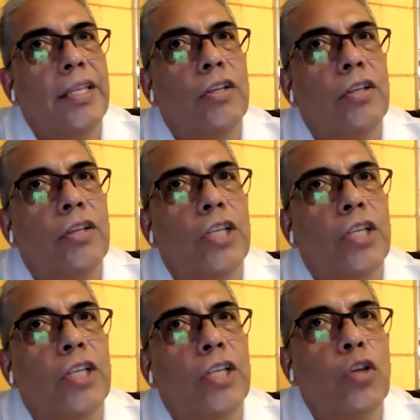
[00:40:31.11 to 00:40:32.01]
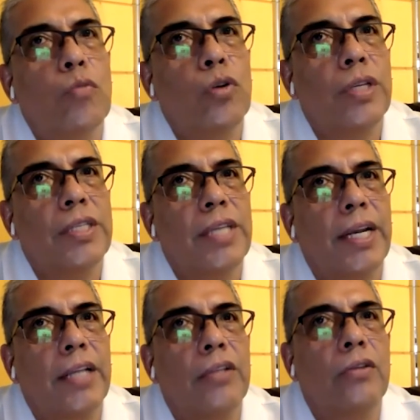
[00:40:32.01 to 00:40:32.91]
El niño tiene un mundo
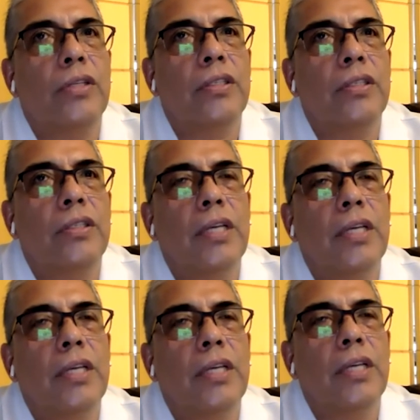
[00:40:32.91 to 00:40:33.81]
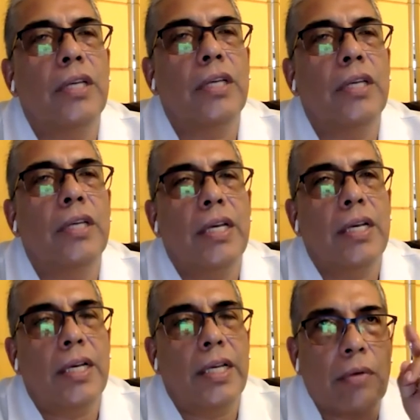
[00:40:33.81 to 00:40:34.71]
de cerca, entonces
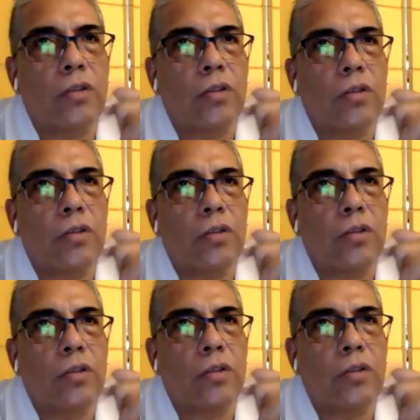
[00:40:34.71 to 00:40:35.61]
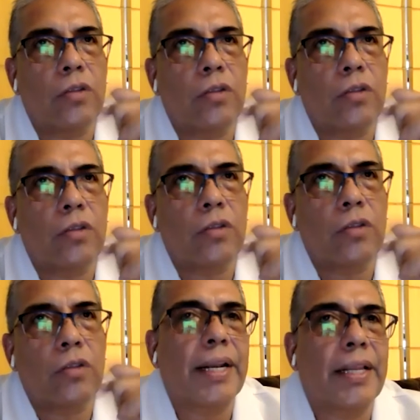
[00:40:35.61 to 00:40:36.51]
siguientes medidas va a usar lentes
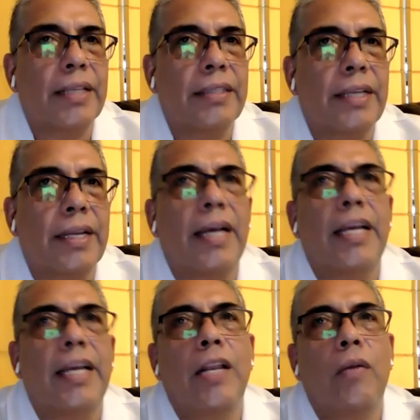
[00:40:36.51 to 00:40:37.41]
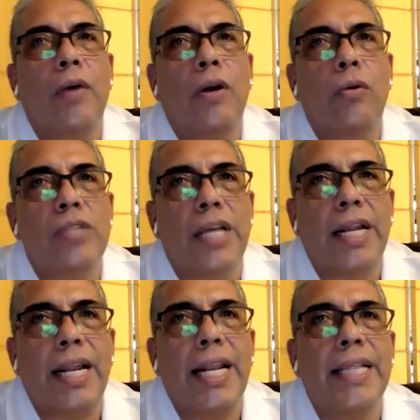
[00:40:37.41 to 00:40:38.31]
bifocales para poder mirar de cerca y luego
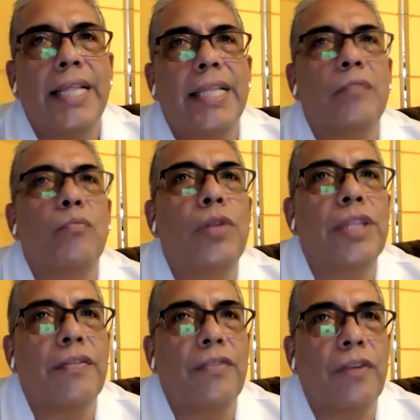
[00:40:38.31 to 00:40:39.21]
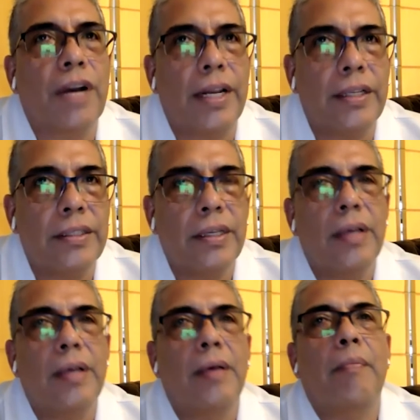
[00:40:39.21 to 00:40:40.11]
usará lentes multifocales
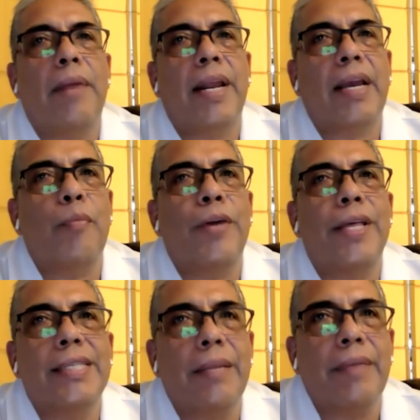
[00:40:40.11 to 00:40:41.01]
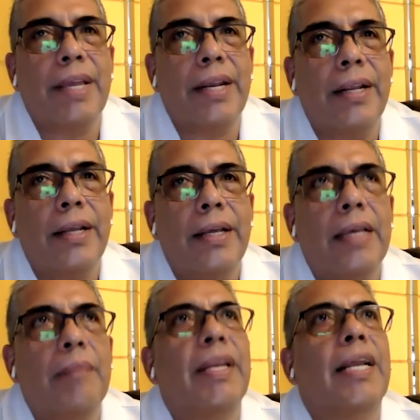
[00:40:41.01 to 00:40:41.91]
para que pueda escribir
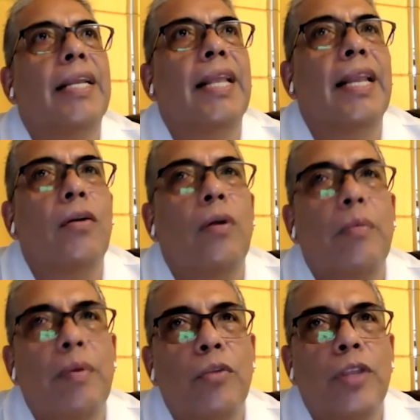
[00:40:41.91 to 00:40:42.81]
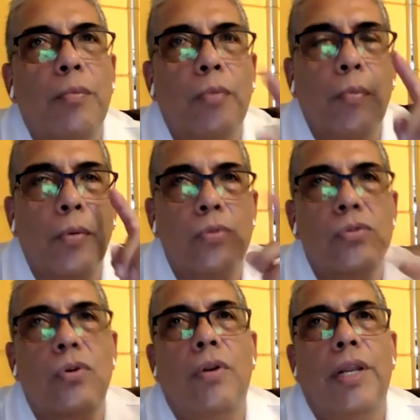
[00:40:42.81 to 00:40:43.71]
y mirar de lejos al mismo tiempo por
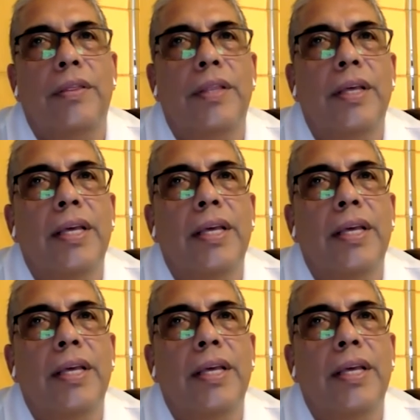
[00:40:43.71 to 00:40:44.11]
un solo lente.